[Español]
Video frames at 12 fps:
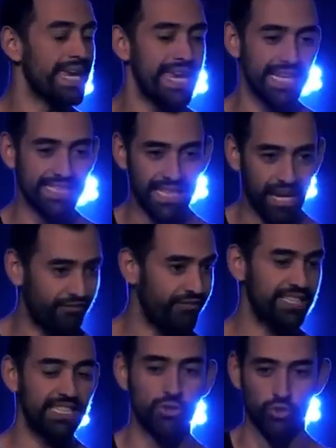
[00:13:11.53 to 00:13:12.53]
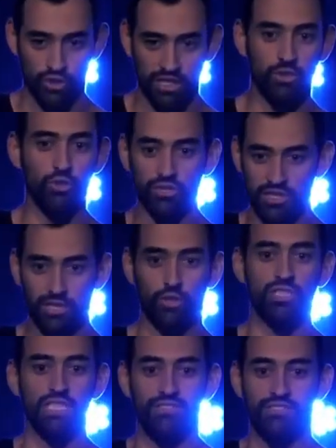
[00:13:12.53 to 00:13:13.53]
y hasta la fecha sus hijos,
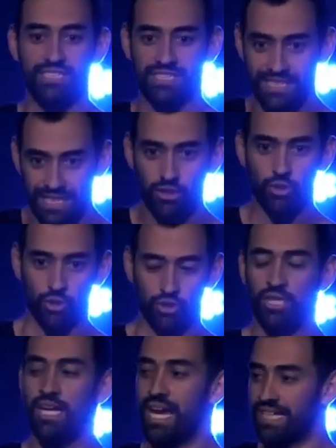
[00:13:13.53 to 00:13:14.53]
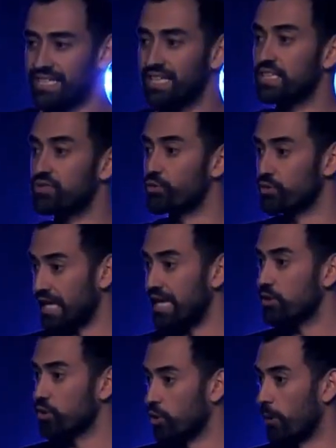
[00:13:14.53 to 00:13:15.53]
nietos y bisnietos están
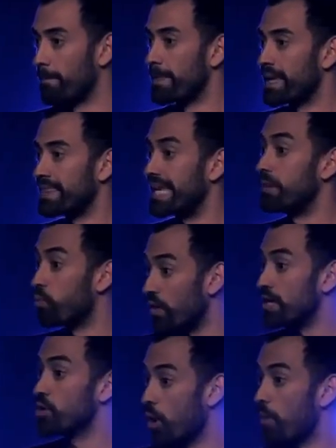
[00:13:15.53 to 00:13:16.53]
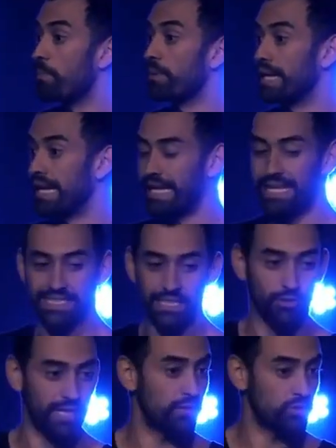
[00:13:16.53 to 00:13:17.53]
disfrutando del buen nombre que
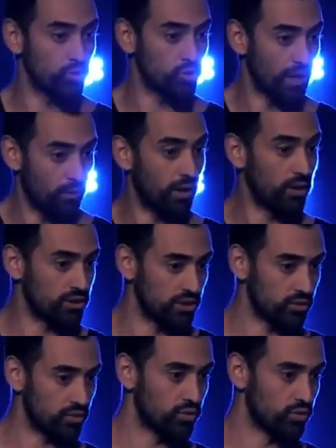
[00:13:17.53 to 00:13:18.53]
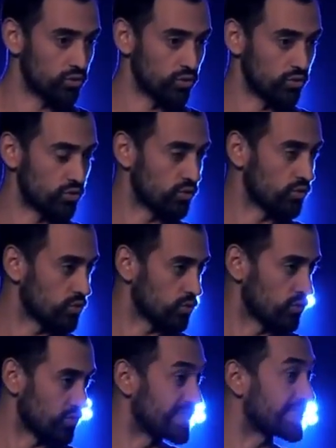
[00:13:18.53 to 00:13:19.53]
desarrollaron sus abuelos y sus,
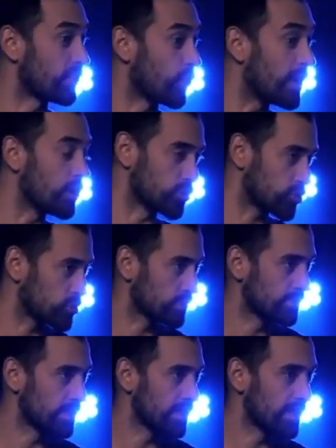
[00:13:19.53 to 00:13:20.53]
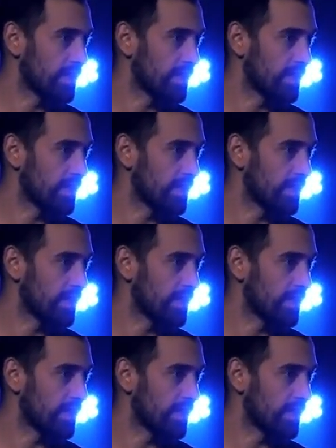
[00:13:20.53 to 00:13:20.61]
sus bisabuelos.